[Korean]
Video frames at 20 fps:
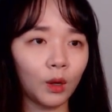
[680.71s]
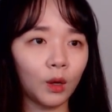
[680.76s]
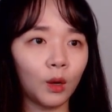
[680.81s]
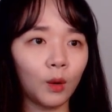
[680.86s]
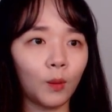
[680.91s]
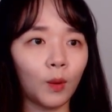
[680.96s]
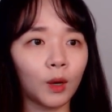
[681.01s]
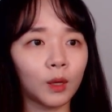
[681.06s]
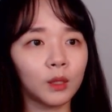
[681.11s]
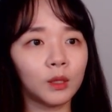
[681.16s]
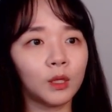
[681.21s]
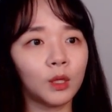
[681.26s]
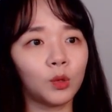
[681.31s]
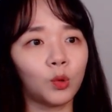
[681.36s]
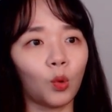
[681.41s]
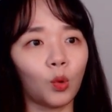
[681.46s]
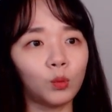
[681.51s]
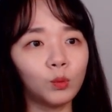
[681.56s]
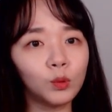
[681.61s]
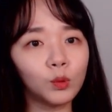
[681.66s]
와, 근데
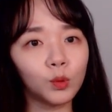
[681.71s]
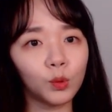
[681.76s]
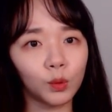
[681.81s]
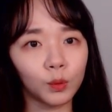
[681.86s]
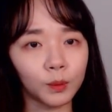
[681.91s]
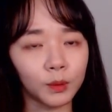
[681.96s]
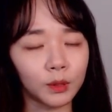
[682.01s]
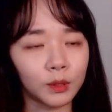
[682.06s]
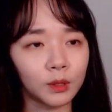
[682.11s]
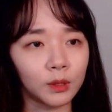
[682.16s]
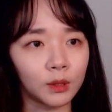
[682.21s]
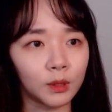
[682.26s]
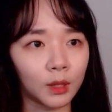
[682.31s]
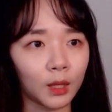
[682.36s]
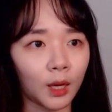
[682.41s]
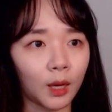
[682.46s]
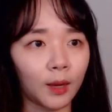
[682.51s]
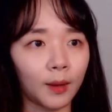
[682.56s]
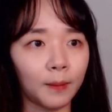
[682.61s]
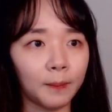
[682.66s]
너무 소름 끼치는
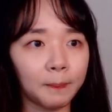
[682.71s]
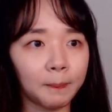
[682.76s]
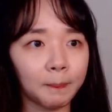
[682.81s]
게